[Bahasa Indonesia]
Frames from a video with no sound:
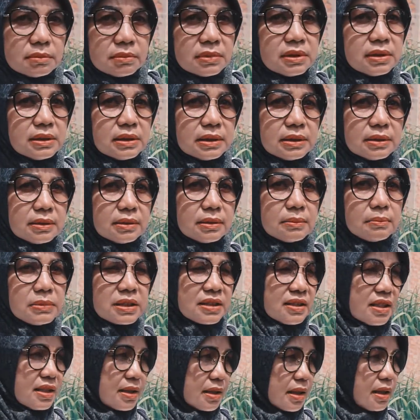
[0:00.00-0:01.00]

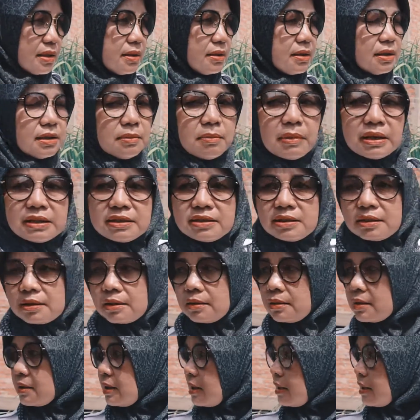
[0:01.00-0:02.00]
dibersihkan ini majir ke